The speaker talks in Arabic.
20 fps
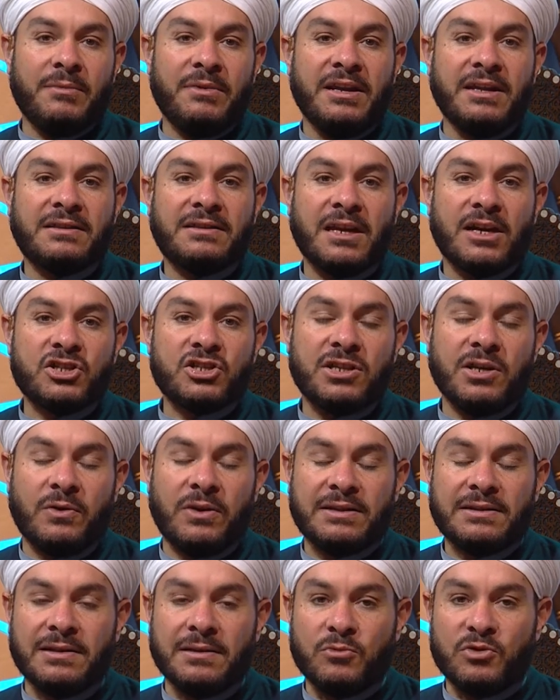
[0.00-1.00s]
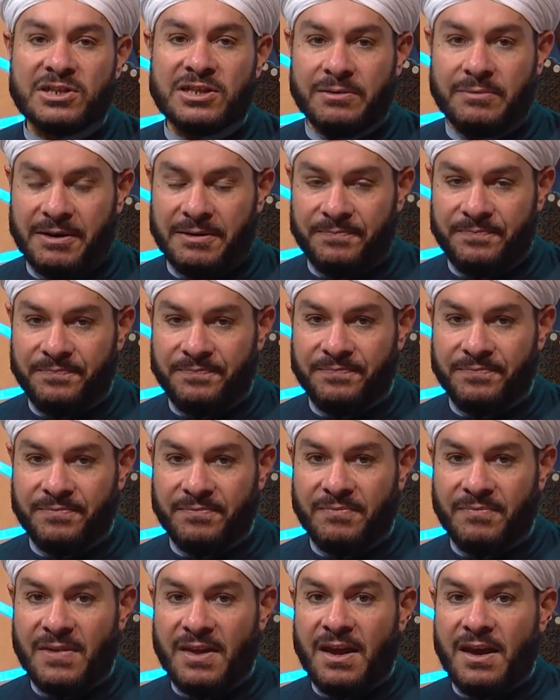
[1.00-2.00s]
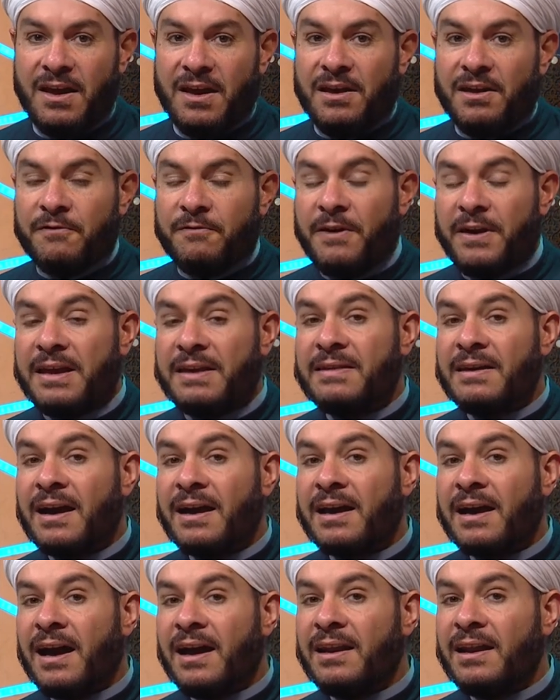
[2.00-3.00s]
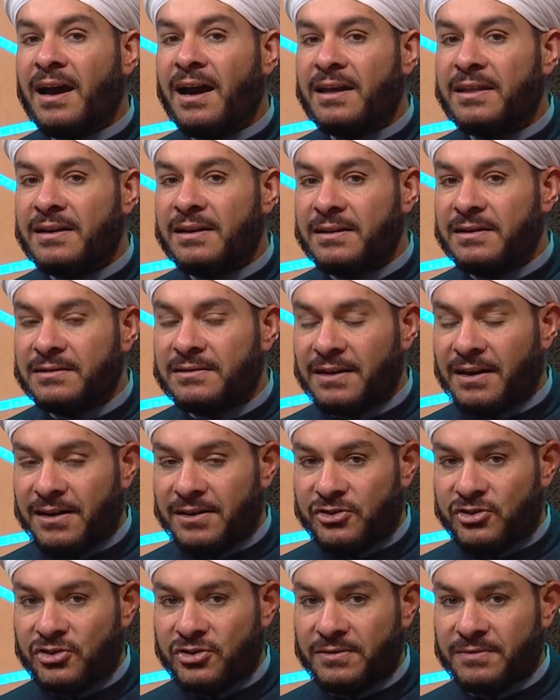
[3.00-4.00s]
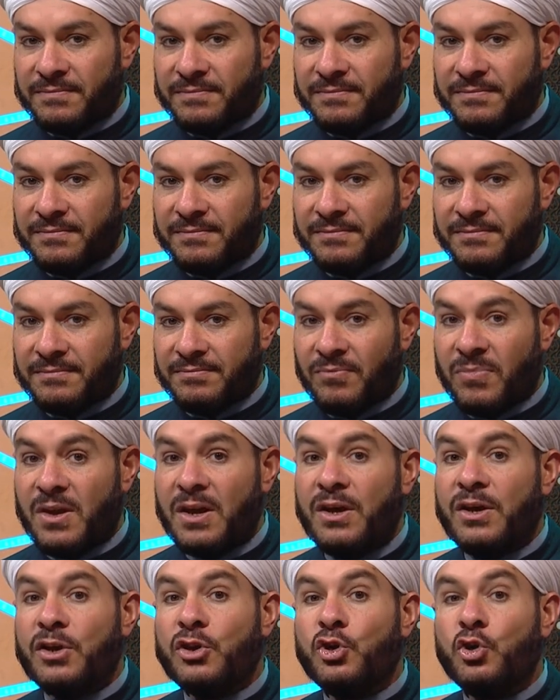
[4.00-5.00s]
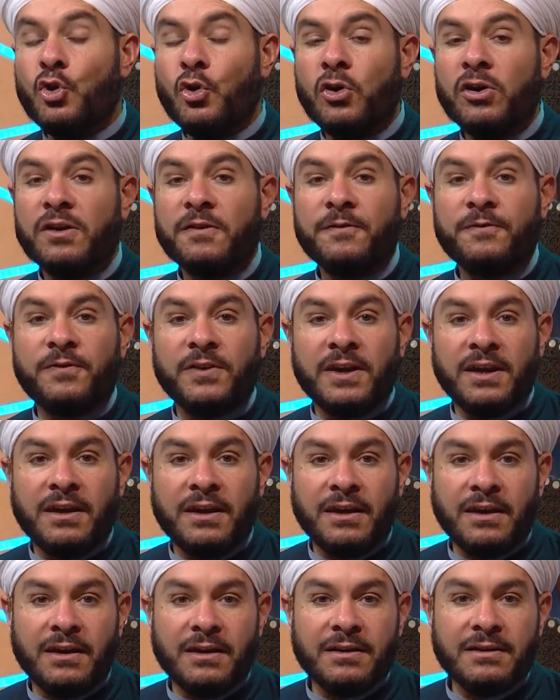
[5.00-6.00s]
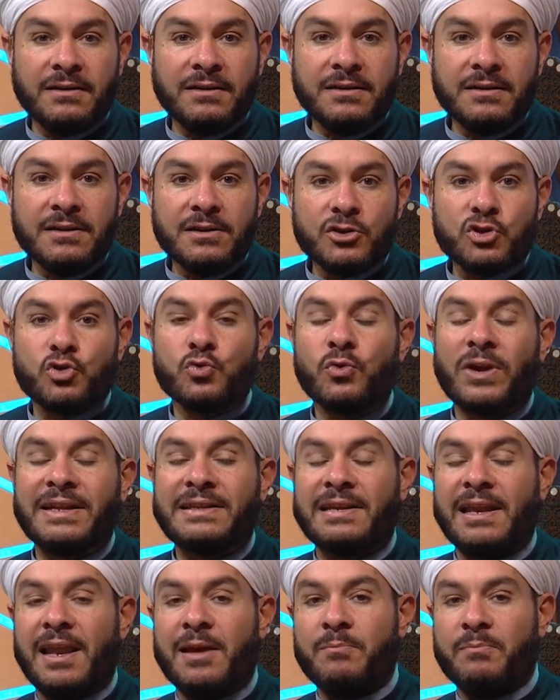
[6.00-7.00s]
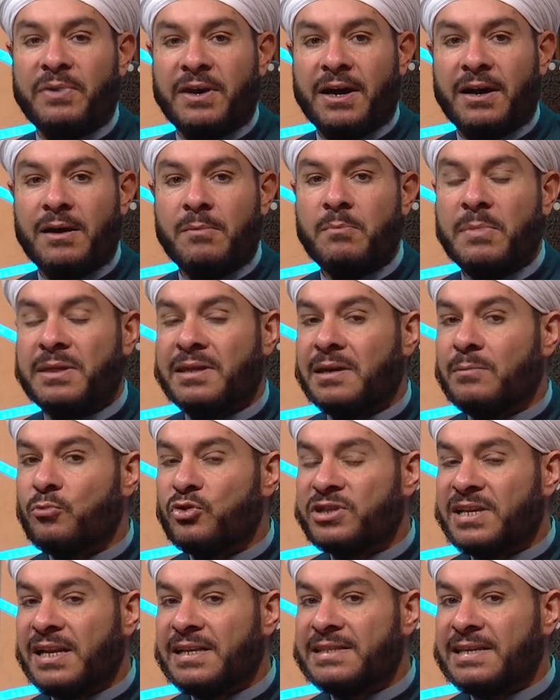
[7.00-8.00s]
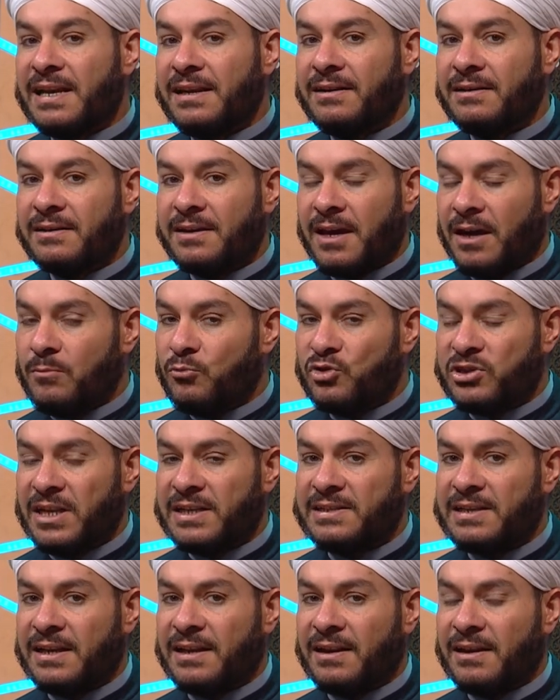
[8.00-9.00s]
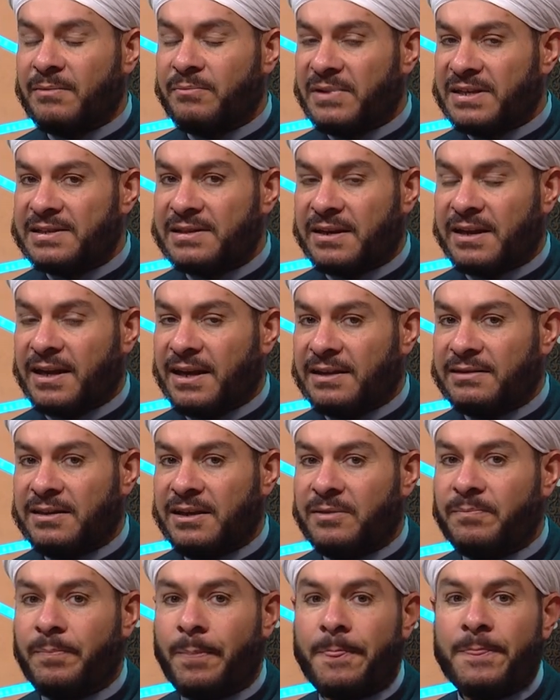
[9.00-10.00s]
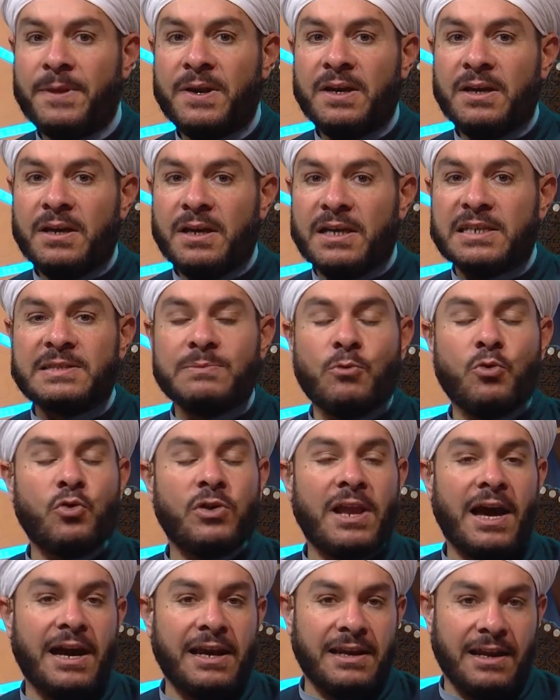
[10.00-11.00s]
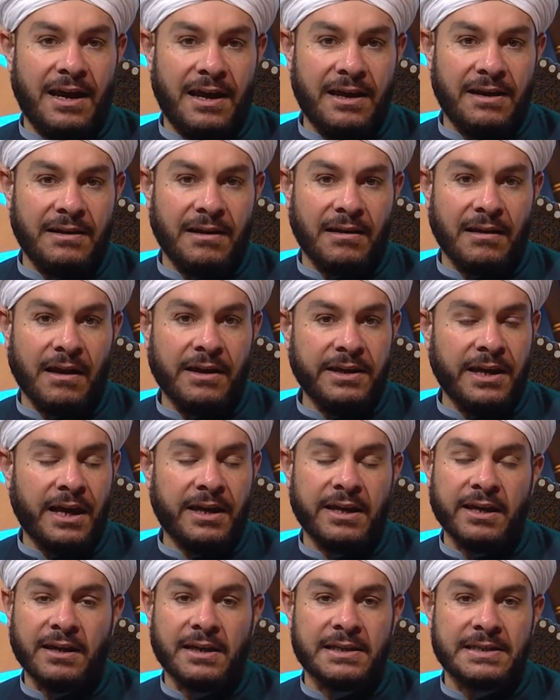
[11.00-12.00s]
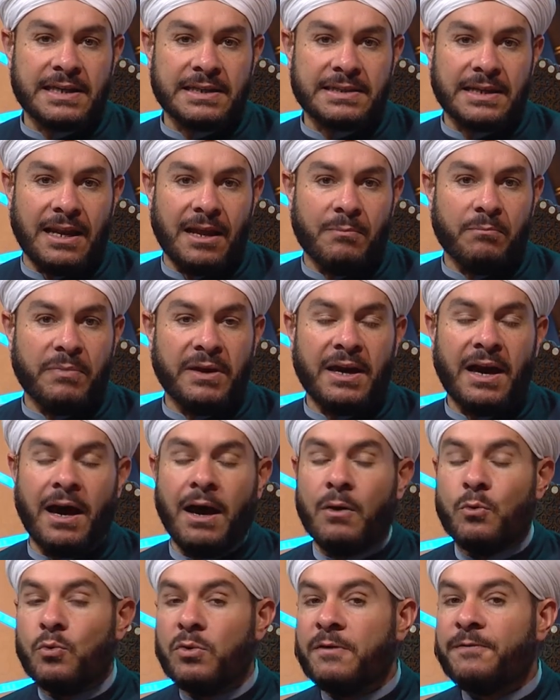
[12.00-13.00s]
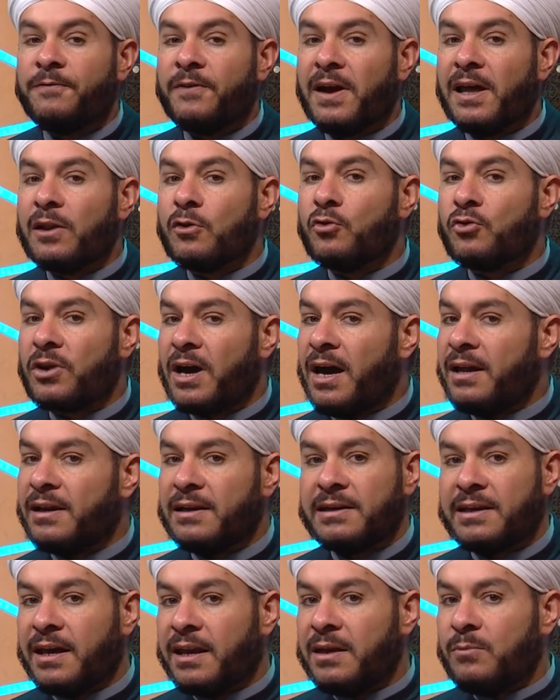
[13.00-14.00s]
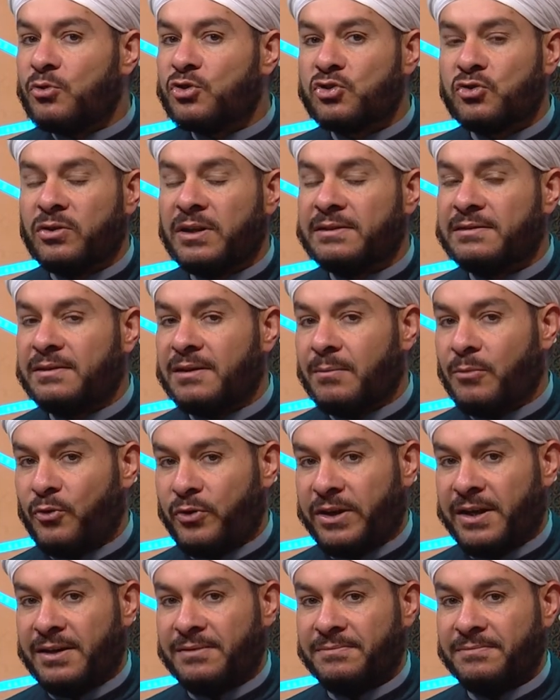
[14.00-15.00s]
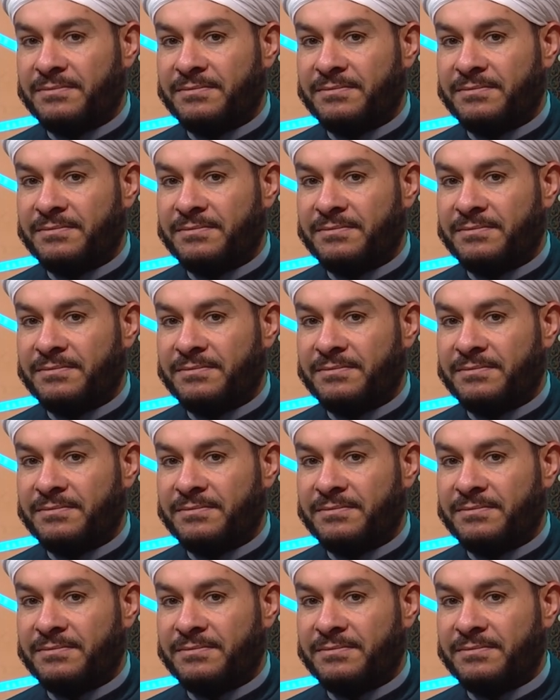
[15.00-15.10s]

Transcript: من إنتاج دولة مسلمة فإذا كان هذا الإنتاج يخفي صورة الأنبياء مثل مسلسل كان مسلسل مصري قديم اسمه لا إله إلا الله يحكي قصص الأنبياء وفق القرآن الكريم والسنة النبوية